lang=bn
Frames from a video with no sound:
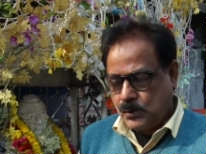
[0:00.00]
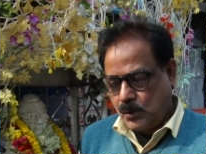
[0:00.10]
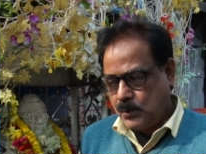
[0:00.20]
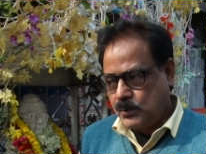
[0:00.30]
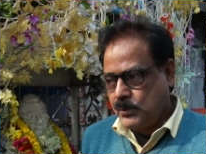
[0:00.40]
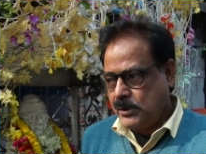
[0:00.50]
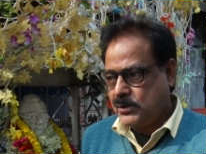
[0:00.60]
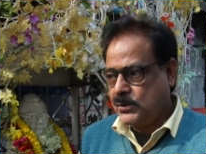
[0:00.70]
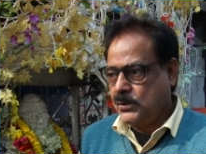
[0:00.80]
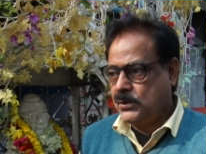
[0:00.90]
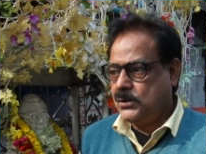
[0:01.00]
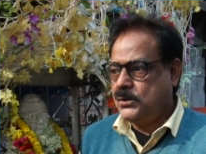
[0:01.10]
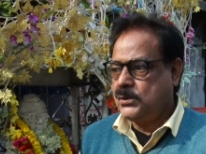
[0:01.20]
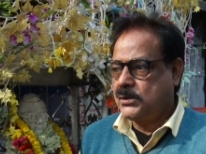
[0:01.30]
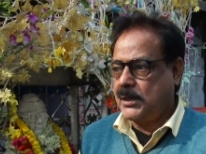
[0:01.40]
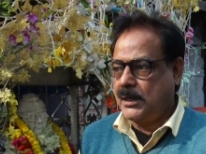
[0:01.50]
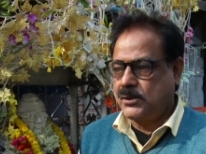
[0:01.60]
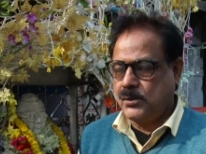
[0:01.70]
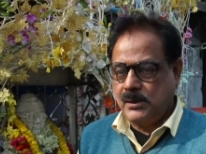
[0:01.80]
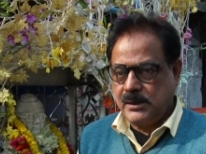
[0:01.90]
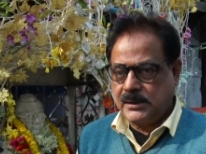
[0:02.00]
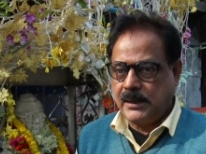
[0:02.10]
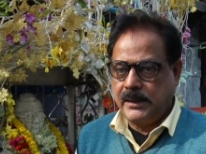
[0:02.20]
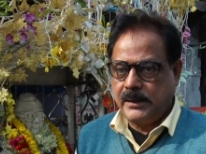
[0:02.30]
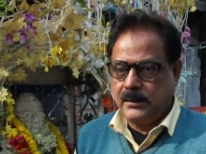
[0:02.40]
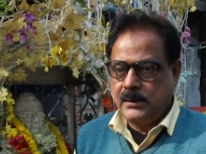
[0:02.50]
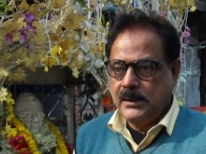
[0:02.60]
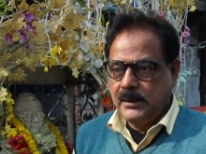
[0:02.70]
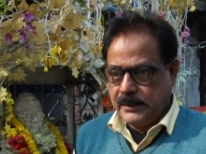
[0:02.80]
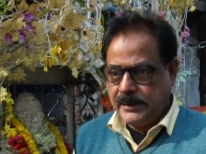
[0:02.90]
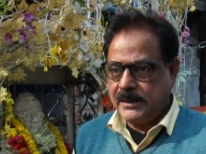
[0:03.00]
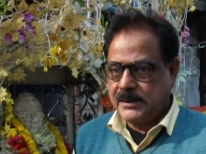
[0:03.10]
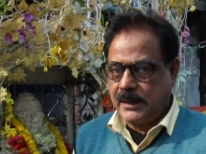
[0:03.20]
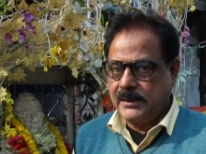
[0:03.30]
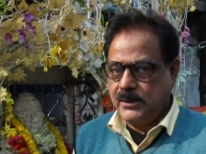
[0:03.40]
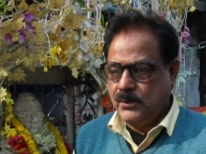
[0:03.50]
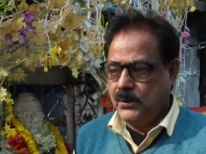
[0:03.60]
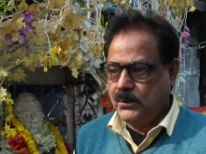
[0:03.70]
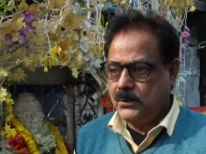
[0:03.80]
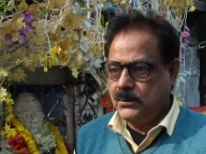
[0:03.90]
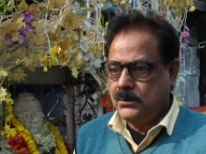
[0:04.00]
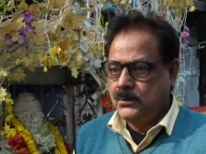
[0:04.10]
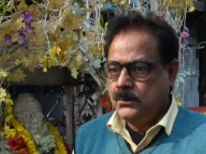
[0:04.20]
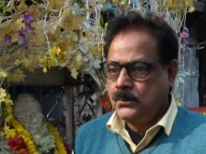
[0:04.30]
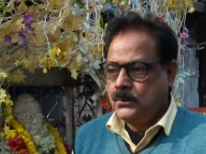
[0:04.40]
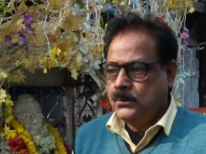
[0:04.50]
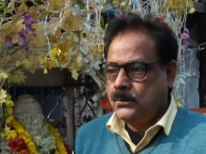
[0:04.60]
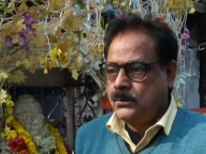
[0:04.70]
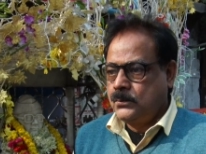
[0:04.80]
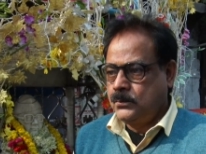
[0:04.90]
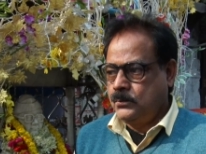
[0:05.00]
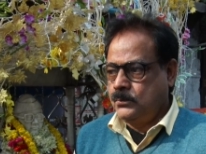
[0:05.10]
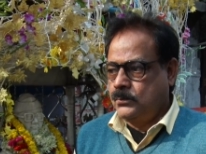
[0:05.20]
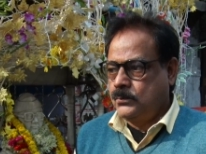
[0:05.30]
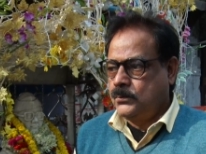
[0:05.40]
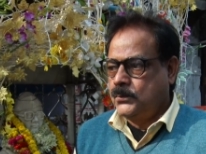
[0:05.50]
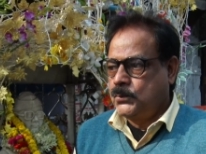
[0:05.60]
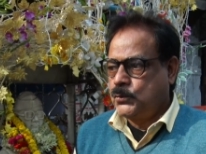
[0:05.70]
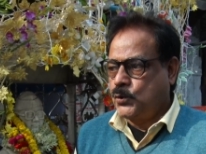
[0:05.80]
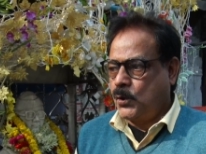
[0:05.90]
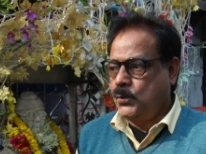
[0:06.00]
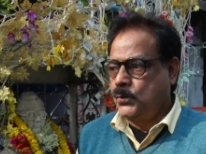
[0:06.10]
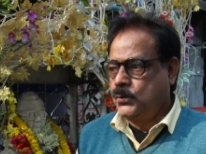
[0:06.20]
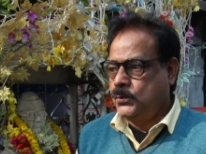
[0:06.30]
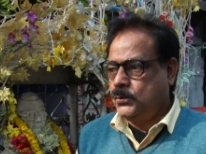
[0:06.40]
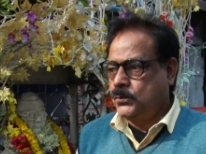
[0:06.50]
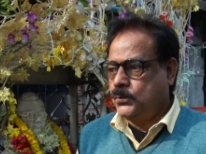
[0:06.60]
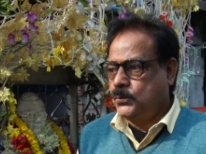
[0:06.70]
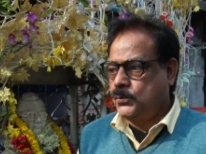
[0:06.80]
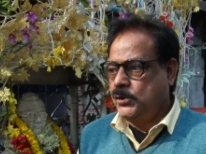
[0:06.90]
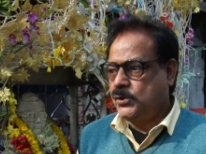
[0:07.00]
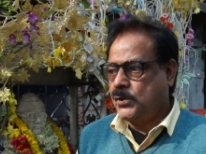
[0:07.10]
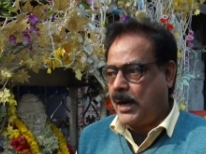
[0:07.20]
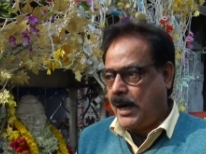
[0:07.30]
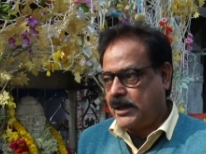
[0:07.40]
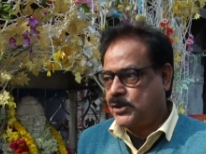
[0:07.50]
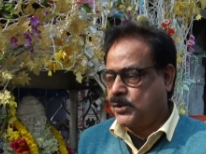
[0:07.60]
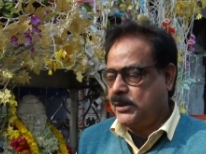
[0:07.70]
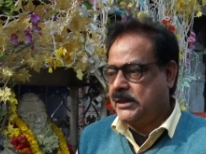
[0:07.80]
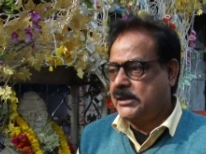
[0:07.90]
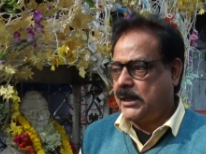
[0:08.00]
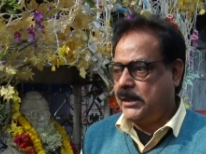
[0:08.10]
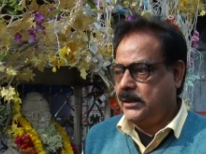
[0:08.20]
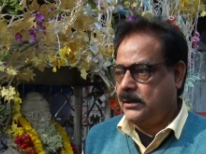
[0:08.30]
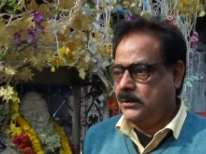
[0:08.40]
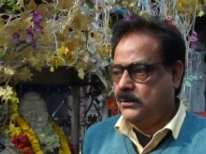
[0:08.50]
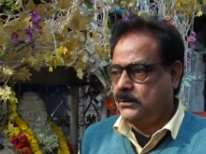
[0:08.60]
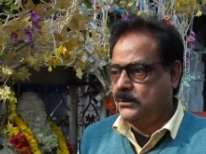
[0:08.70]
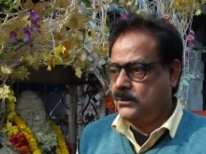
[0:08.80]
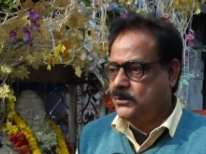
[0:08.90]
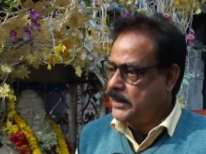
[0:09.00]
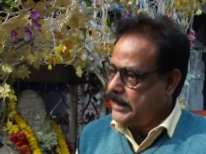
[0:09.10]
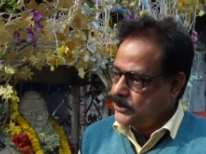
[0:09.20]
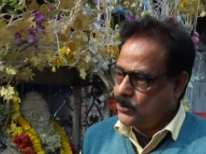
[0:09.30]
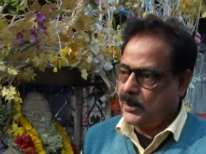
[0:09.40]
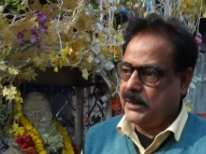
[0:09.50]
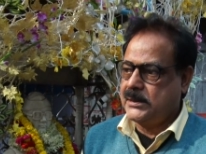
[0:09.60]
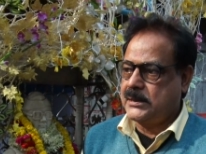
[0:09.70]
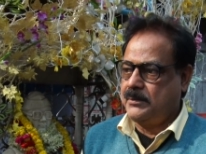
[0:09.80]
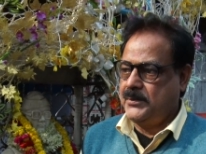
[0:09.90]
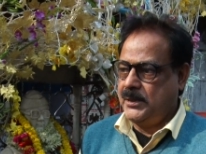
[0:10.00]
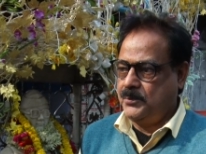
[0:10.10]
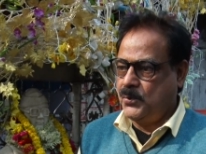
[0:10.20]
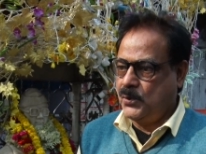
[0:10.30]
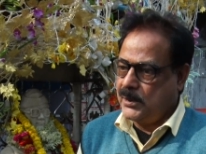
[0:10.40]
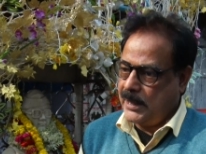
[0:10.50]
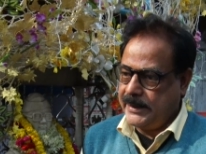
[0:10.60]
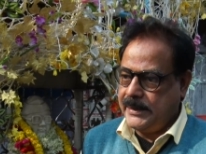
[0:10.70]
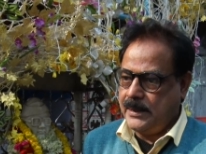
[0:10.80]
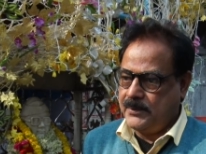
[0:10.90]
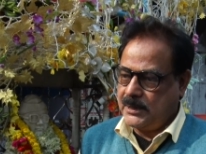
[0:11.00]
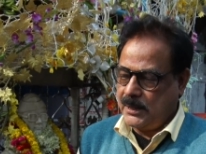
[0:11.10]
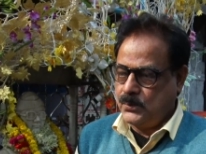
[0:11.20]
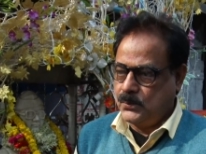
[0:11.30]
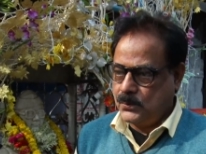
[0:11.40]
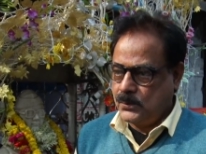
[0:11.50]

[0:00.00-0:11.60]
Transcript: যখন উনিশশো সালে দেশ স্বাধীন হলো হুম তখন উনিশশো সালে উনি এই দোকানের সামনে বোর্ড লাগিয়ে আমার দাদু